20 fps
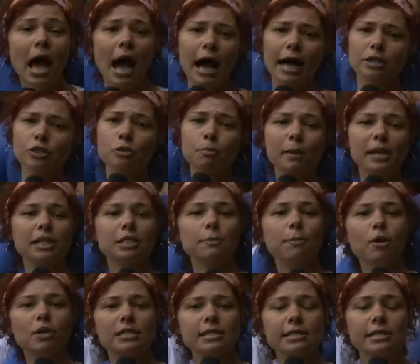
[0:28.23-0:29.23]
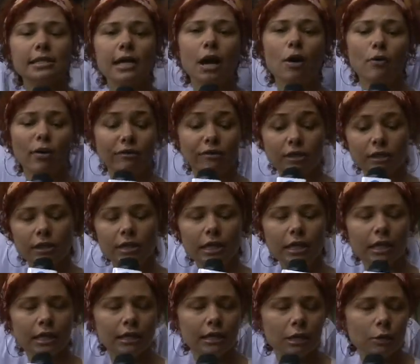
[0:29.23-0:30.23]
A superexposição é
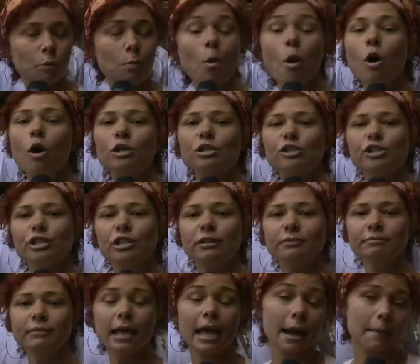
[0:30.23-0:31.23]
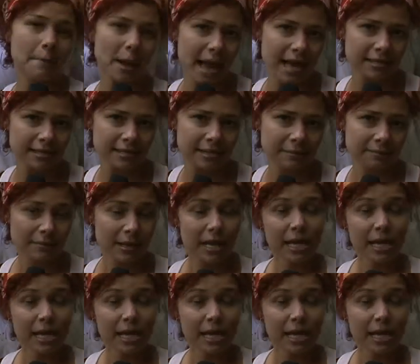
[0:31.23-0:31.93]
vitrine, é no monte, é a massa.